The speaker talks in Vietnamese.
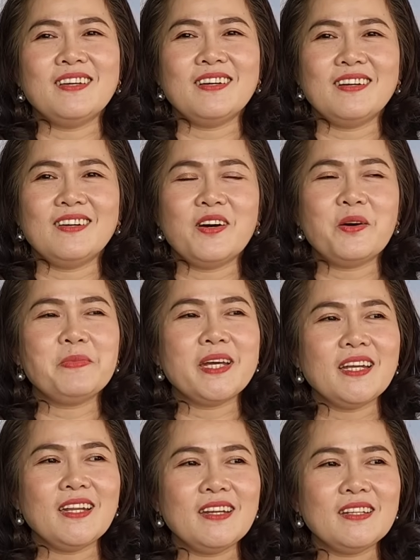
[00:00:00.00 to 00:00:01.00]
à, hôm
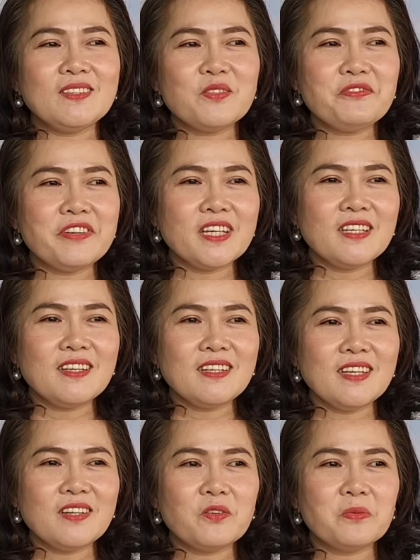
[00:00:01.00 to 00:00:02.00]
nay đến tuấn vĩ thì
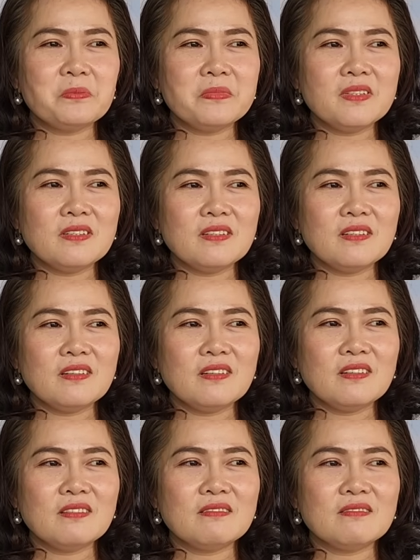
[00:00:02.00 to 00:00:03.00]
chị cũng
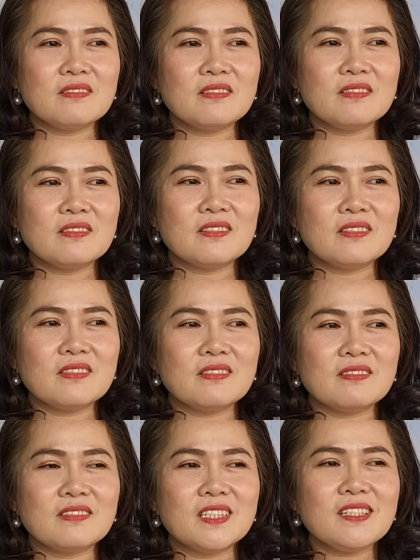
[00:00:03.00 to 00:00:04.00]
ờ,
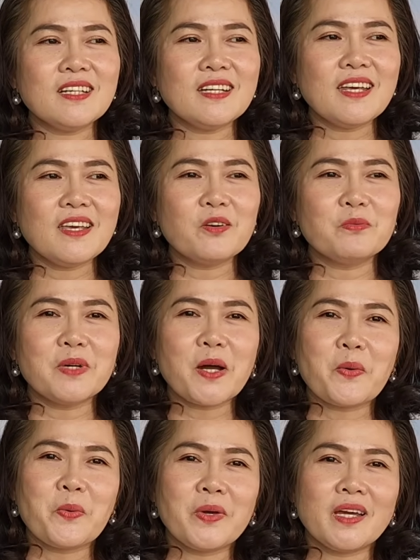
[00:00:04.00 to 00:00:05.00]
trước khi đi cũng
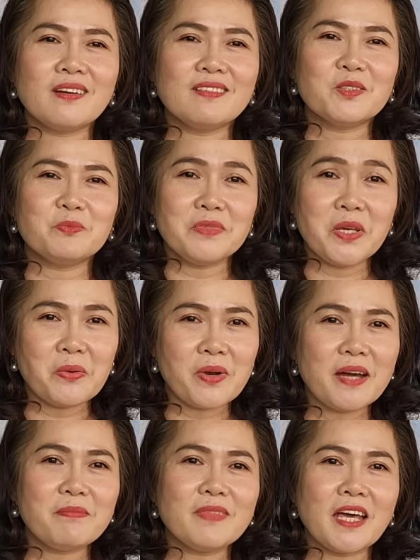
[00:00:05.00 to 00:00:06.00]
cầu nguyện cũng nhiều
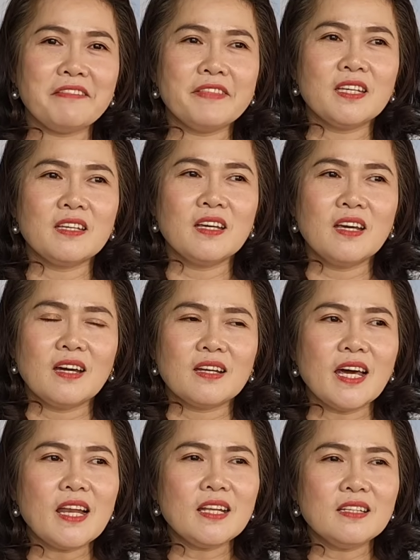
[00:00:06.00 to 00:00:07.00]
lắm tại vì
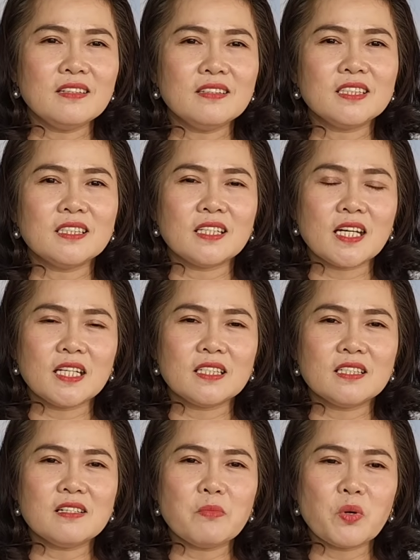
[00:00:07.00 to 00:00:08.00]
đã lên chương trình này
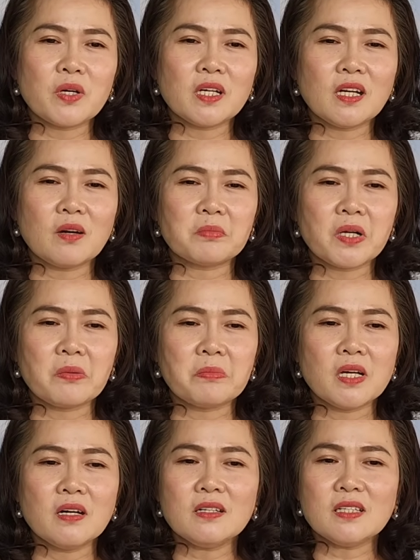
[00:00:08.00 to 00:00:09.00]
trước một cái cộng đồng
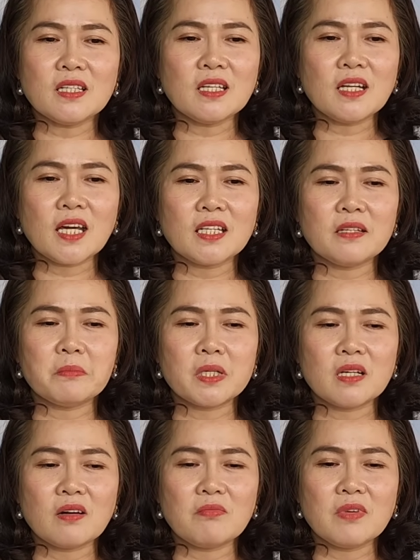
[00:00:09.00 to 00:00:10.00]
lớn như thế này thì
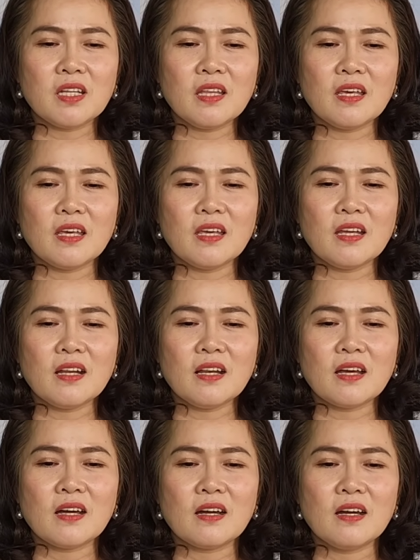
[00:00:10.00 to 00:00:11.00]
mình không có thể
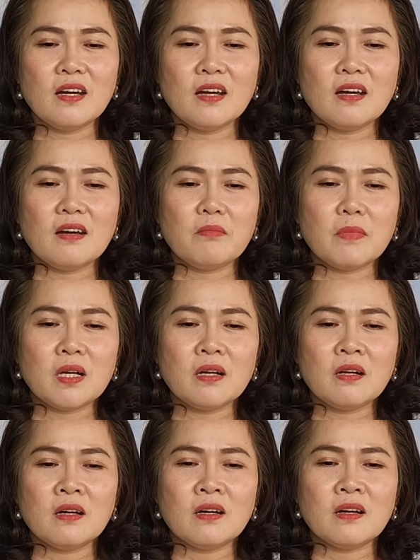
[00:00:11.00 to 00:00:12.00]
là mình
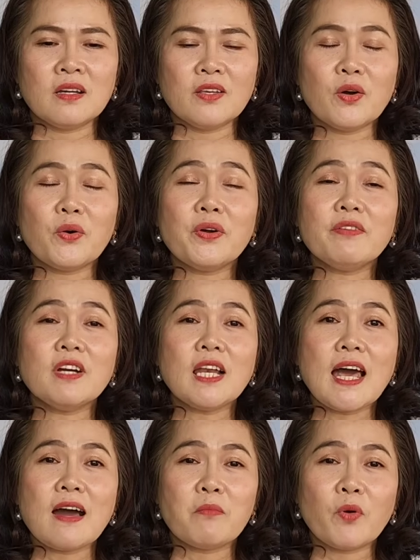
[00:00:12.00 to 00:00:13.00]
à, dối với
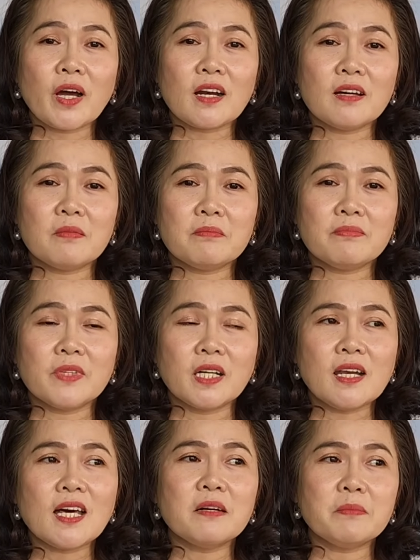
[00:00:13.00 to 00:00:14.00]
lòng hoặc là ừ.
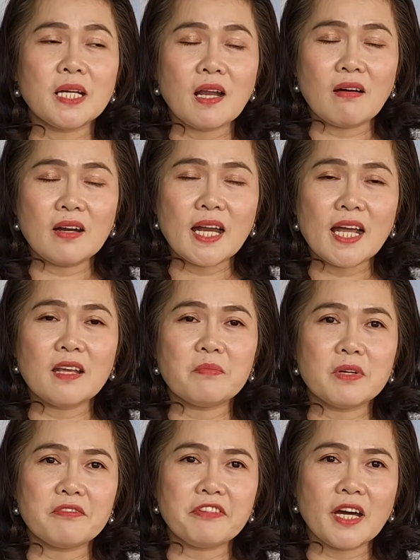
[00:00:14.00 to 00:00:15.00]
những lời mình nói ra là
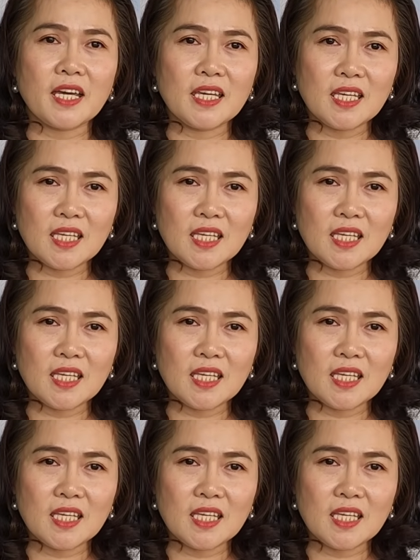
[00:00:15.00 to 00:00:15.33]
mình phải